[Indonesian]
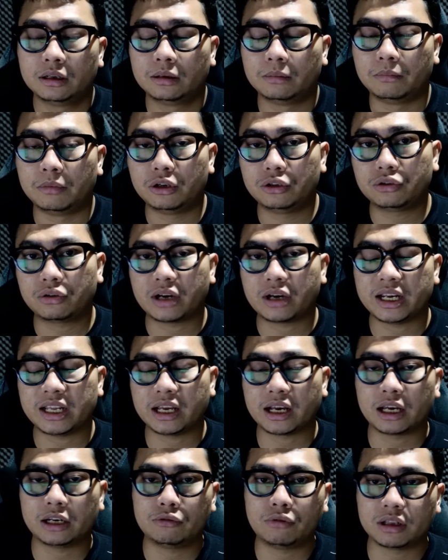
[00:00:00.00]
Menuju ke hari
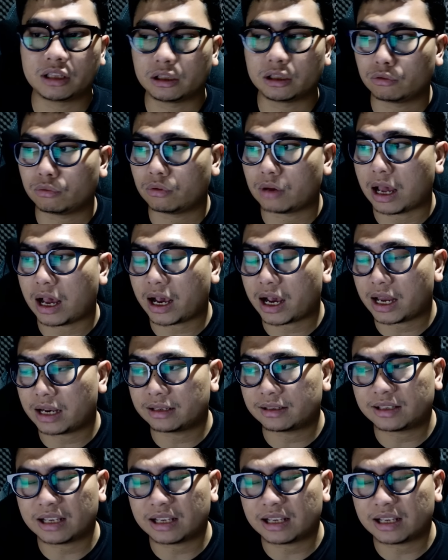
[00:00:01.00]
yang kedua tentu akan